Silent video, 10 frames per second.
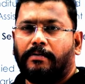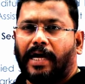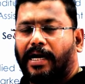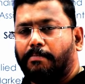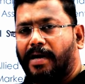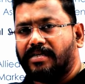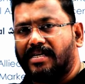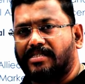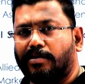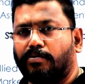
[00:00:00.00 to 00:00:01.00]
అక్కడ
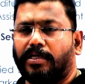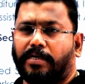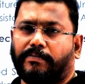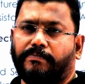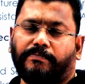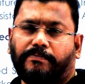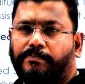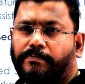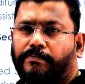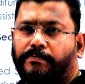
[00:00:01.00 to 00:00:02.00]
బడ్జెట్ చదువుతారు
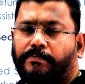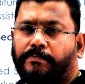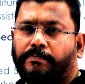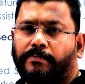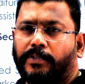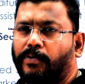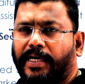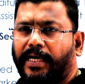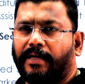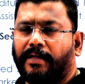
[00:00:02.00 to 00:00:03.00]

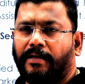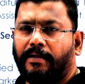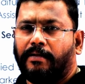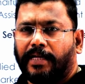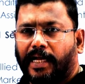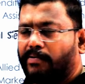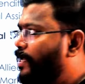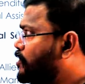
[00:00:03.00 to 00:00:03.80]
ఓకే ఇక్కడ వాళ్ళు